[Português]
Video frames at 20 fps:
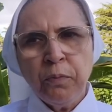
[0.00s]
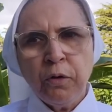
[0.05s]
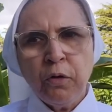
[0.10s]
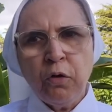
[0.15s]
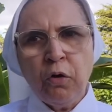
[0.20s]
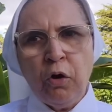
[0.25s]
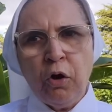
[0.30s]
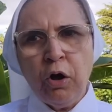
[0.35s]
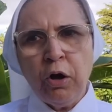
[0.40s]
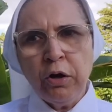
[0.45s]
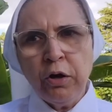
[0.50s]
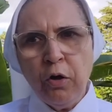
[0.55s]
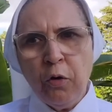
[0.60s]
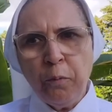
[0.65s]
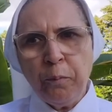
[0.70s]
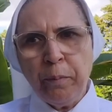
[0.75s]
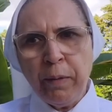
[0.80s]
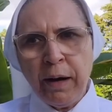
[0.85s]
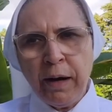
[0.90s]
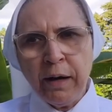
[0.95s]
Glória ao
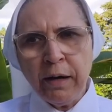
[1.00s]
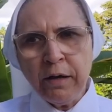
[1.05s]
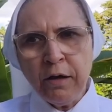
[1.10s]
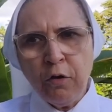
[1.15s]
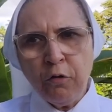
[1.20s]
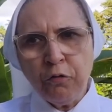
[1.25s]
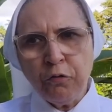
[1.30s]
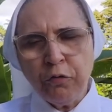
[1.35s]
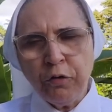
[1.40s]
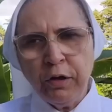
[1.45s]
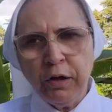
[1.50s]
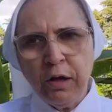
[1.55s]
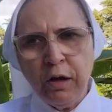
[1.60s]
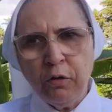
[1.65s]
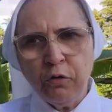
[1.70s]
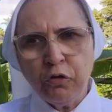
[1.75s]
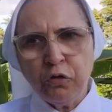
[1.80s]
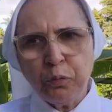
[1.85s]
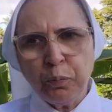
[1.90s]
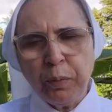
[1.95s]
Pai, ao Filho e
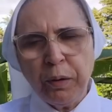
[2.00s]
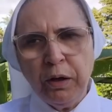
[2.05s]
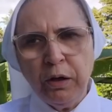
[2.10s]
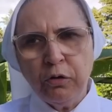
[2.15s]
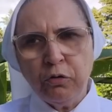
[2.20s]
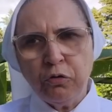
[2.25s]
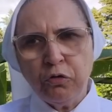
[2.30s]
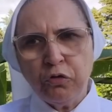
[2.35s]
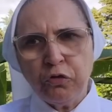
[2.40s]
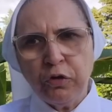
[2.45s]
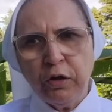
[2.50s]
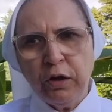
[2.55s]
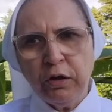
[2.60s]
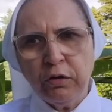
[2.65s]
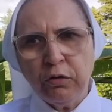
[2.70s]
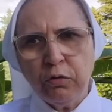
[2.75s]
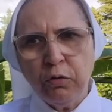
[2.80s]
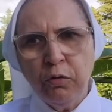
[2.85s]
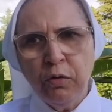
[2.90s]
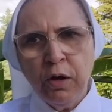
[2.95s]
ao Espírito
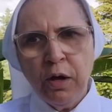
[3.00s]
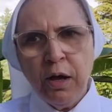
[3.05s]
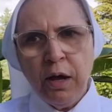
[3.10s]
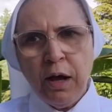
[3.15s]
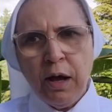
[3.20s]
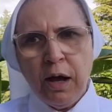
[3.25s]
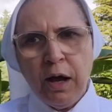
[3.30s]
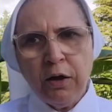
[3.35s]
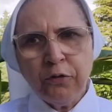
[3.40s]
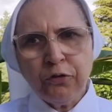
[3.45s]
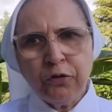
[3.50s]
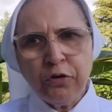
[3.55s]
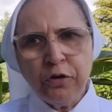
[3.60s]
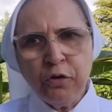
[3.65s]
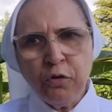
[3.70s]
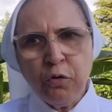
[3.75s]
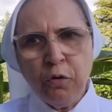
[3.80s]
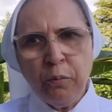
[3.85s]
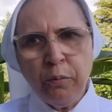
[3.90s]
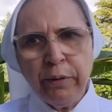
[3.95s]
Santo,
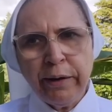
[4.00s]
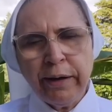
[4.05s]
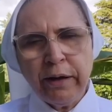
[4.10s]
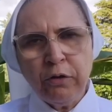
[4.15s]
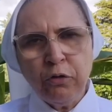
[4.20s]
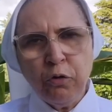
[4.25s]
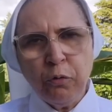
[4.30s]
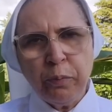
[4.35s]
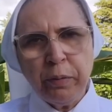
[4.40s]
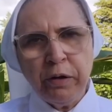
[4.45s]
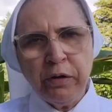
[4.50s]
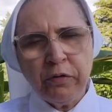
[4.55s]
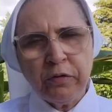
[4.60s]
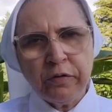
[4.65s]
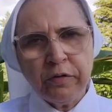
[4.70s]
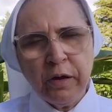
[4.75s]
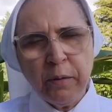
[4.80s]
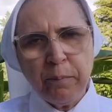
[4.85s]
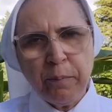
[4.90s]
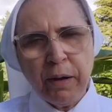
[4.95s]
assim como era no
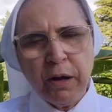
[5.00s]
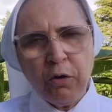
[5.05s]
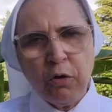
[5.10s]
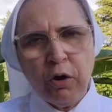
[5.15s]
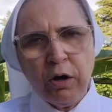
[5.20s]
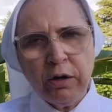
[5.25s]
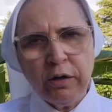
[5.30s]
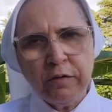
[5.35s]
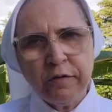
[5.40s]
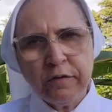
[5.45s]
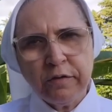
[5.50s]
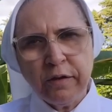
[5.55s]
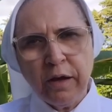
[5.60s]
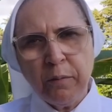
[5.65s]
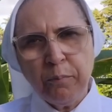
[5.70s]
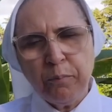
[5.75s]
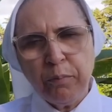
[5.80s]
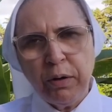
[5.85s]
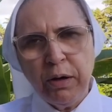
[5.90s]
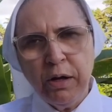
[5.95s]
princípio, agora e
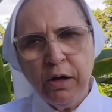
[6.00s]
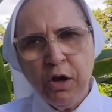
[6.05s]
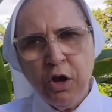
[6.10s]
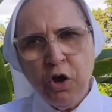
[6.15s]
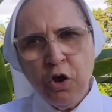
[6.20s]
sempre,